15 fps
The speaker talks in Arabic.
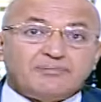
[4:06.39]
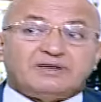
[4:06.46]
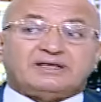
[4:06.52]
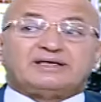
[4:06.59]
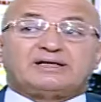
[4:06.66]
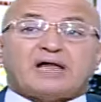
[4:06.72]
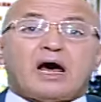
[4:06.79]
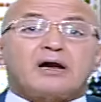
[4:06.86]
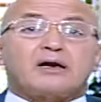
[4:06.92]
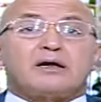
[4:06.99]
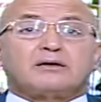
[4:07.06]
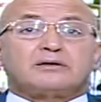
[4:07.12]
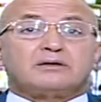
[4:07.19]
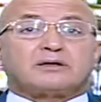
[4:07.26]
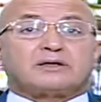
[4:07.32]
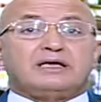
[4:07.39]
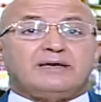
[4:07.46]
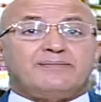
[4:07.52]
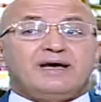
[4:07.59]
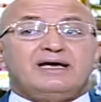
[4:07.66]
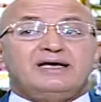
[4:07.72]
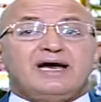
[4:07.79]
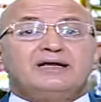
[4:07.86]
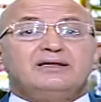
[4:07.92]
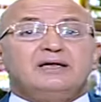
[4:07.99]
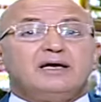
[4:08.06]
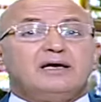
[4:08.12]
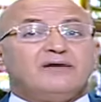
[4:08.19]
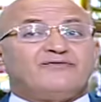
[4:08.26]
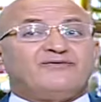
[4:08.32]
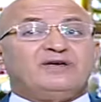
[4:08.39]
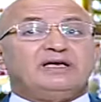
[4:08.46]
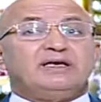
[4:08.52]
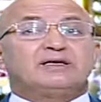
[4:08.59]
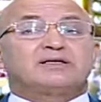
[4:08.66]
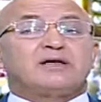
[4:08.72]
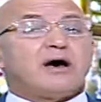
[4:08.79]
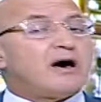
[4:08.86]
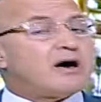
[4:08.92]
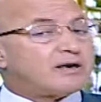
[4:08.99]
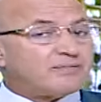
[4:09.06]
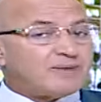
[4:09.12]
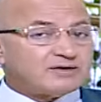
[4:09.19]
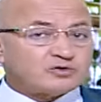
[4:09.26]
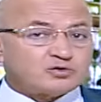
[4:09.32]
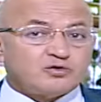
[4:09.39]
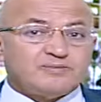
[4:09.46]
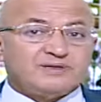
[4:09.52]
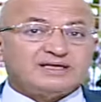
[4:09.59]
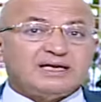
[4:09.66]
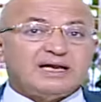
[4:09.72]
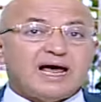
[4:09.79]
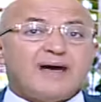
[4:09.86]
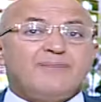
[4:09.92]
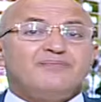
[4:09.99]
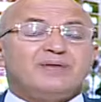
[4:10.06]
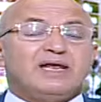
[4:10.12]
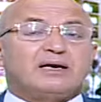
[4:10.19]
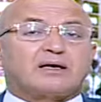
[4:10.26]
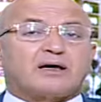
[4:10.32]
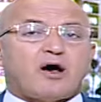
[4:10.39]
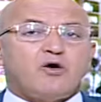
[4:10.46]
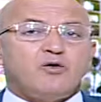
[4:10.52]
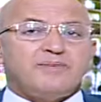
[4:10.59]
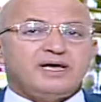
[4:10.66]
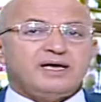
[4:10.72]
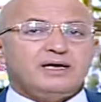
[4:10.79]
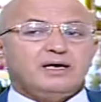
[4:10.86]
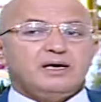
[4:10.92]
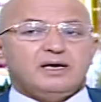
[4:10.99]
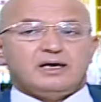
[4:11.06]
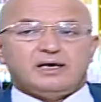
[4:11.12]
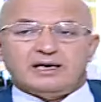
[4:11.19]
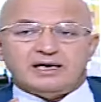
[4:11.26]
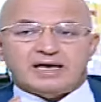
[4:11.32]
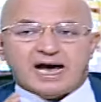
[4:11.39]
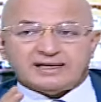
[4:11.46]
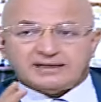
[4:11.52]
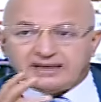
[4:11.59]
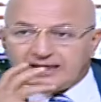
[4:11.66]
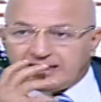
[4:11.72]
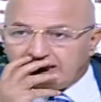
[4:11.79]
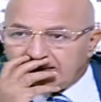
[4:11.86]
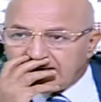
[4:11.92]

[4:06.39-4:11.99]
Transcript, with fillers: بتتحرك اقليميا في اطار منظومه الامن القومي يعني